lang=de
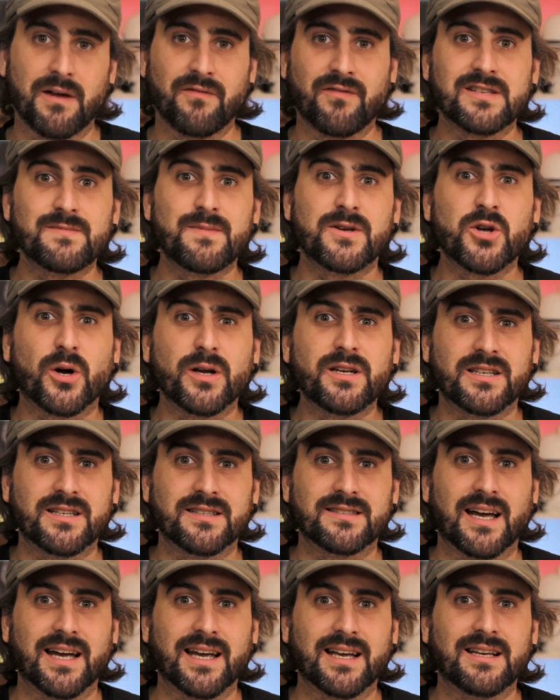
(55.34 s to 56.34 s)
meine, was bedeutet
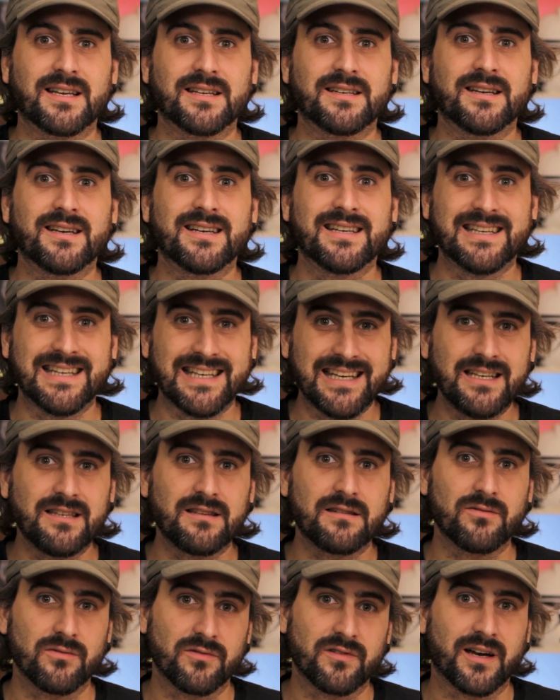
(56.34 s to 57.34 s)
es eigentlich,
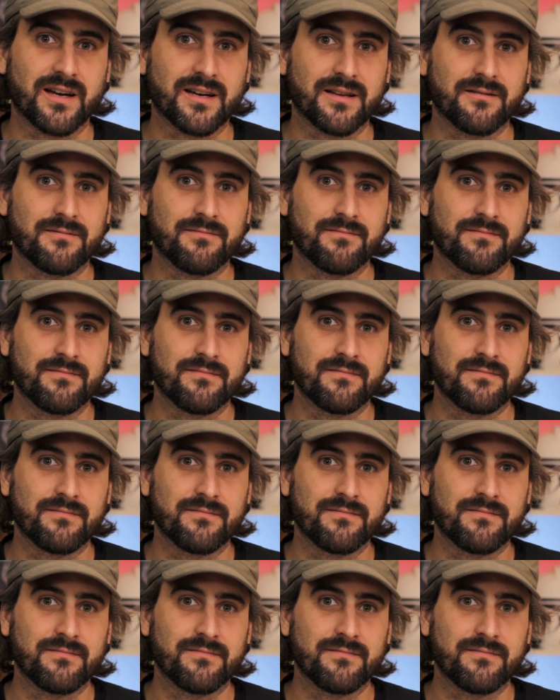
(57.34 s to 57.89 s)
Geek zu sein?